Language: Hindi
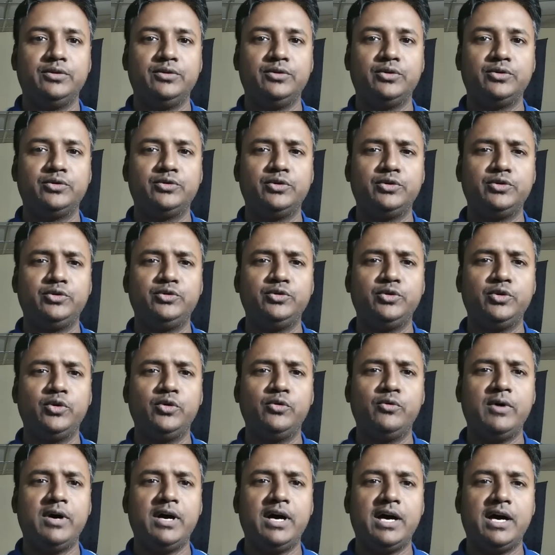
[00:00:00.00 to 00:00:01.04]
दोस्तों जो
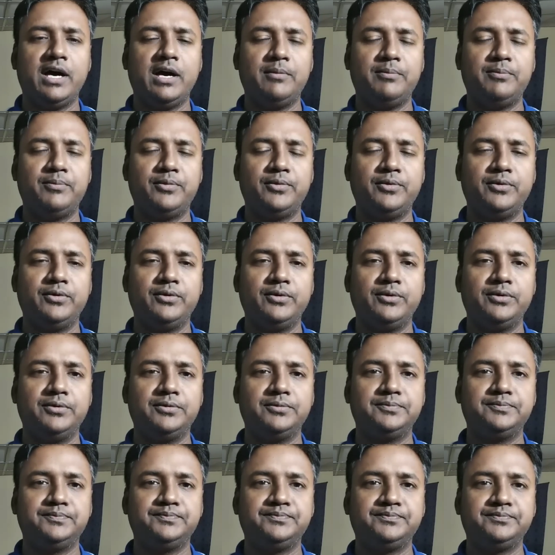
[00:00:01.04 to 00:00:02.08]
हुआ आप
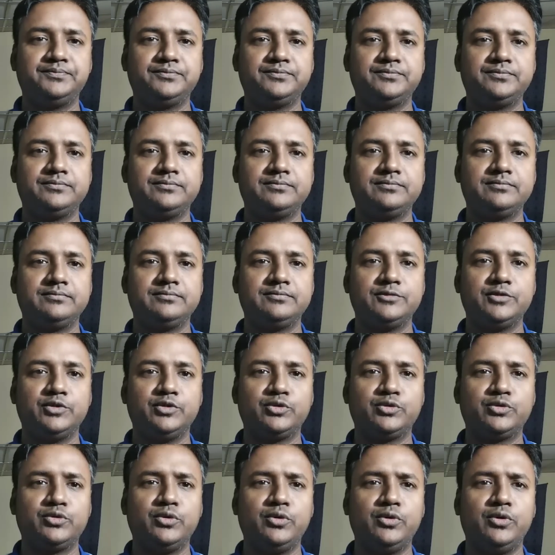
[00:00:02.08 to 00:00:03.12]

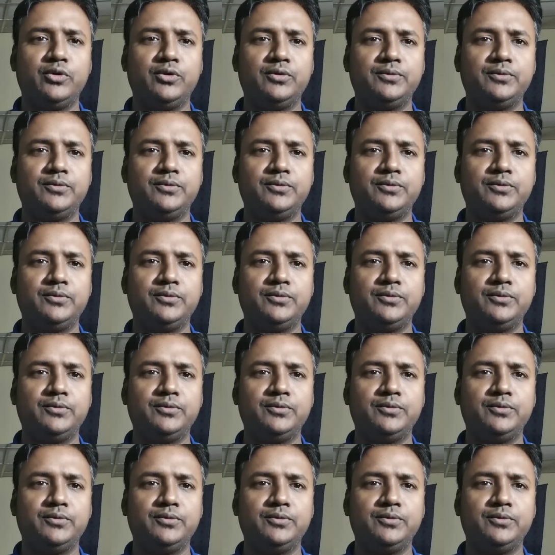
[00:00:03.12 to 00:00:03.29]
उसको